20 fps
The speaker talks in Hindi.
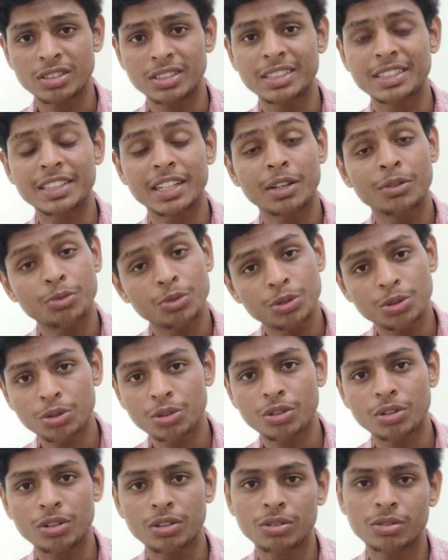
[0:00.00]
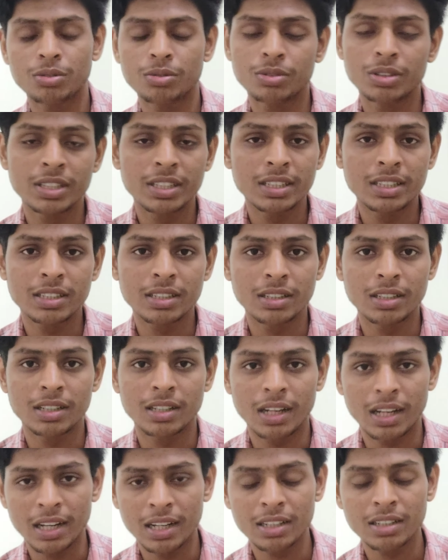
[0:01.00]
सीटें हैं वो तो उन्हीं
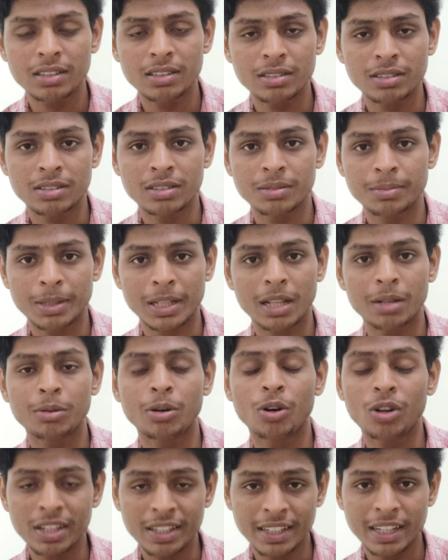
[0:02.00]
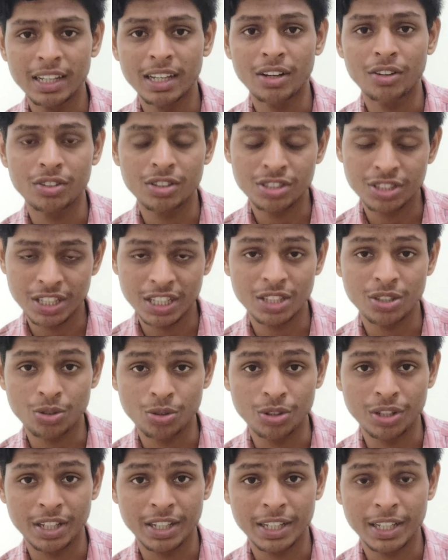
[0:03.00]
अलग मतलब ऑल इंडिया और स्टेट
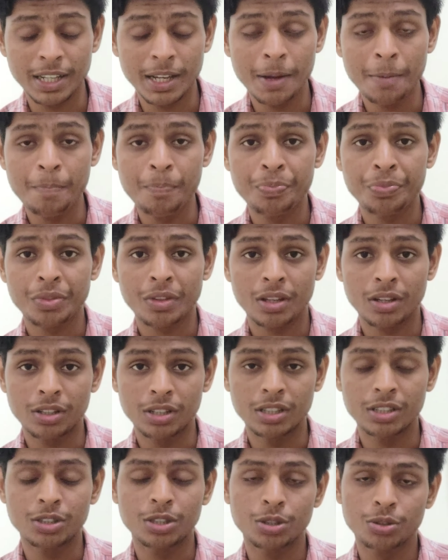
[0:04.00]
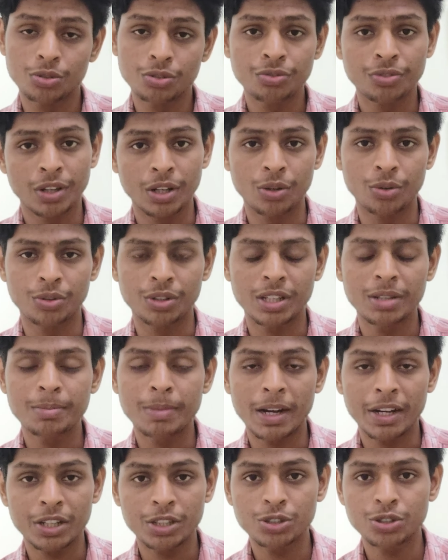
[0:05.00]
कोटे के थ्रू फिल होंगी
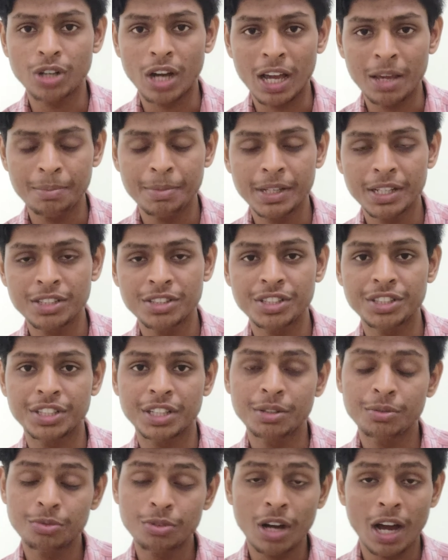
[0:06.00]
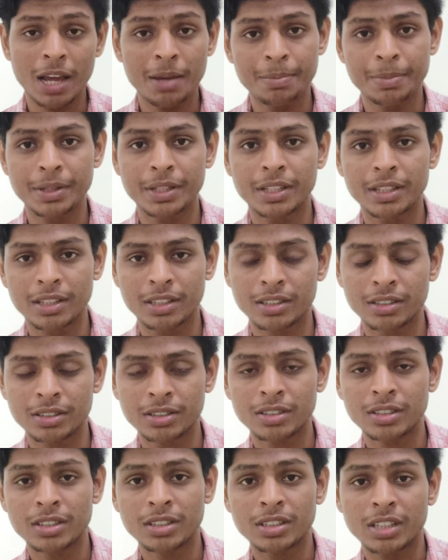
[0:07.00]
बाकी जो आई पी की सीटें वो आई पी
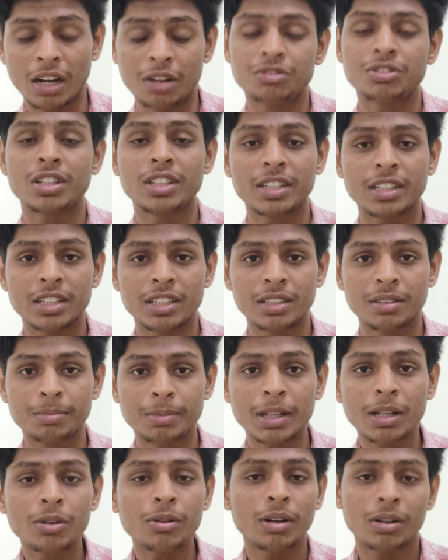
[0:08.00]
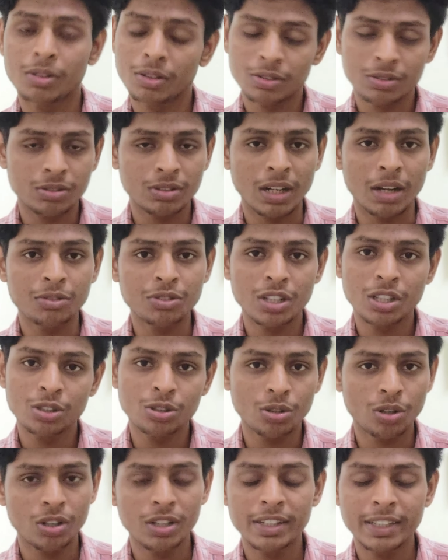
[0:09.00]
काउंसलिंग के मतलब
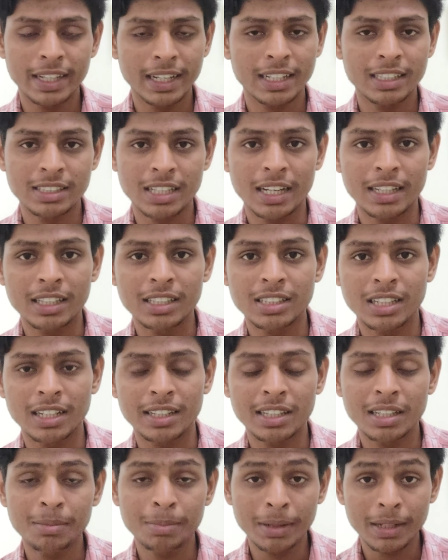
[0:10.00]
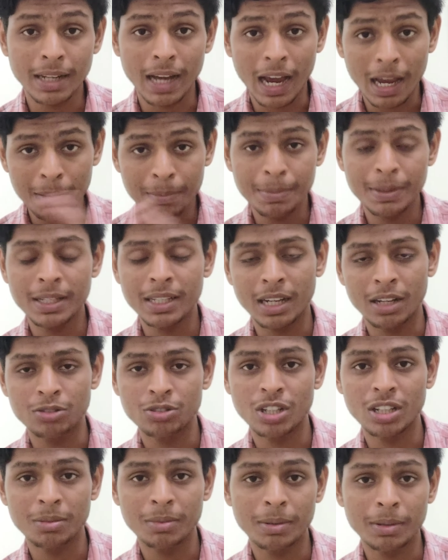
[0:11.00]
काउंसलिंग तो ऑल इंडिया के साथ ही चलती है पर आईपी
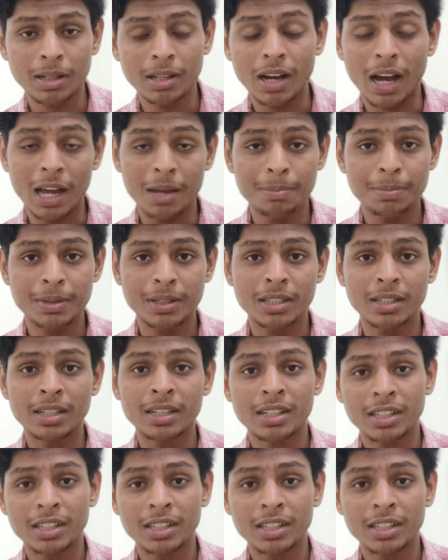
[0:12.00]
काउंसलिंग में मतलब आईपी